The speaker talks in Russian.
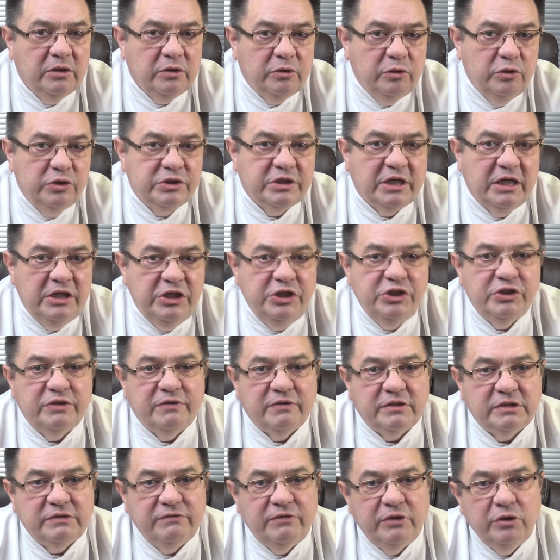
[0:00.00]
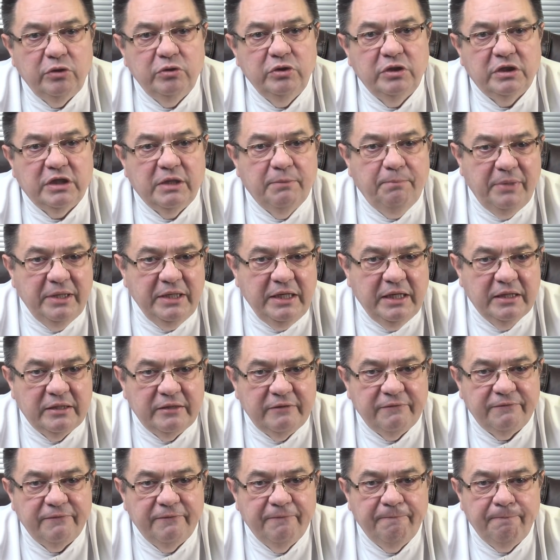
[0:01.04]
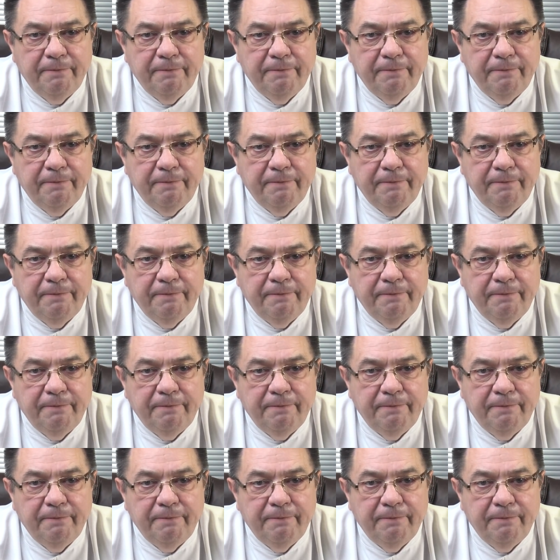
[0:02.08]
то есть количество растворенных компонентов.